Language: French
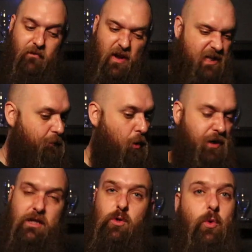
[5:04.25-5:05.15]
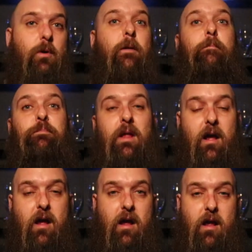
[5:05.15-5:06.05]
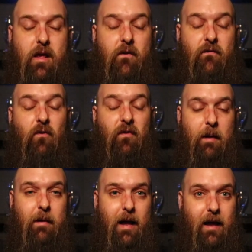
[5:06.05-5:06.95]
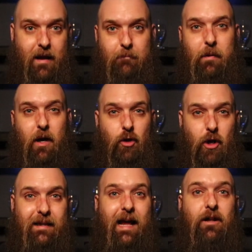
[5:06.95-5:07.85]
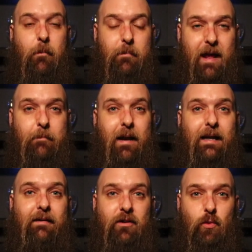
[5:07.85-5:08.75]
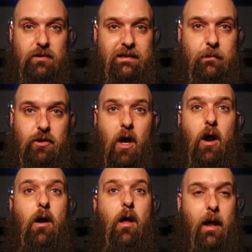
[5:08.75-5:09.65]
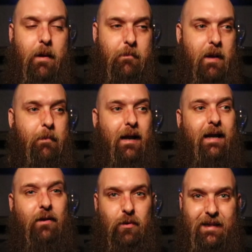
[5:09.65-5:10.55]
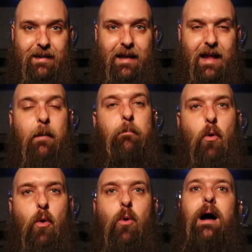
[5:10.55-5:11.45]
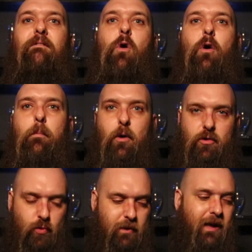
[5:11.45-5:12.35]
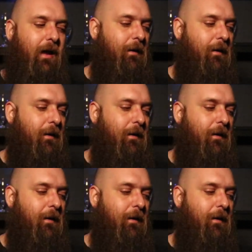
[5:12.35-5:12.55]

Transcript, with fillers: votre Facebook et tout. Euh, il faut vraiment prendre le temps de bien parler avec nos distributeurs et bien parler à nos détaillants pour avoir un produit